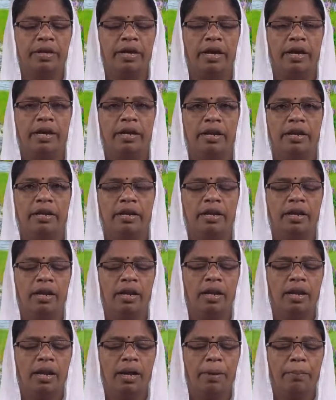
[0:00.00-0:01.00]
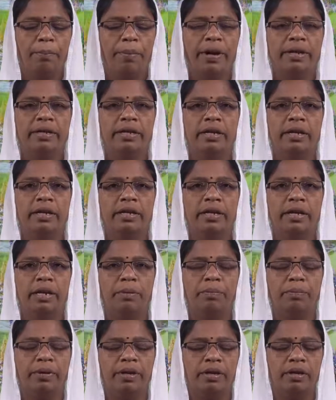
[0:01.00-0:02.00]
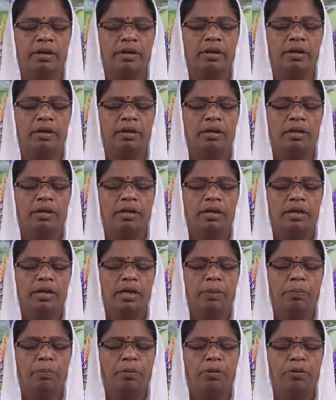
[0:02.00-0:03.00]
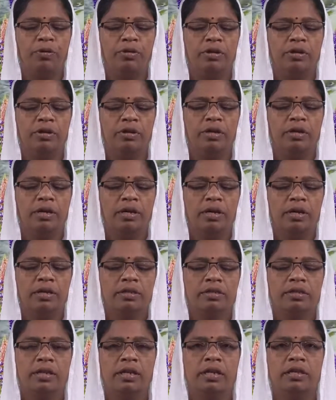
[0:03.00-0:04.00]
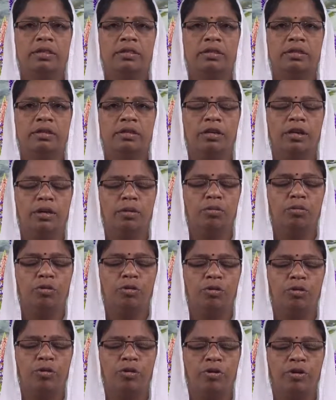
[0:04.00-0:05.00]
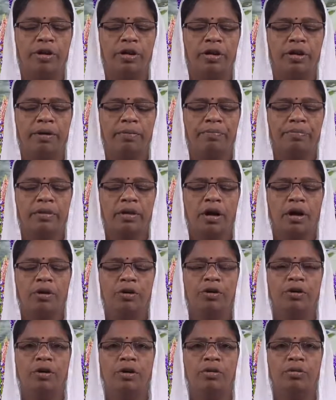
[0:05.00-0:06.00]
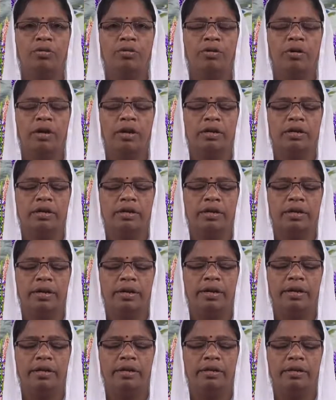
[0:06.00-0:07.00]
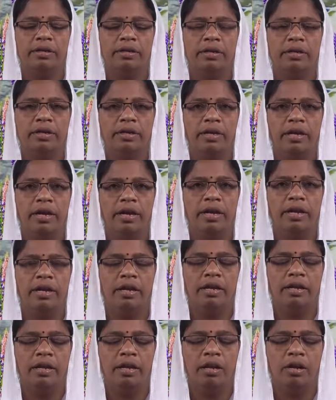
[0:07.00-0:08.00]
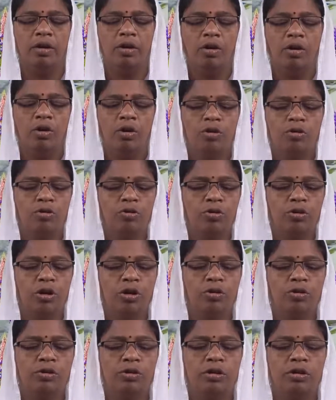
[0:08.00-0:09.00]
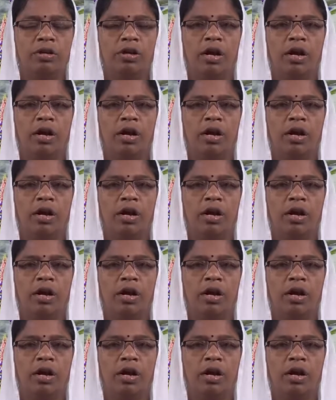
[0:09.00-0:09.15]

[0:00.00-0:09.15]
ஏனெனில் பட்டினி கிடப்பீர்கள் இப்போது சிரித்து இன்புறுவோரே ஐயோ உங்களுக்கு கேடு ஏனெனில் துயிருற்று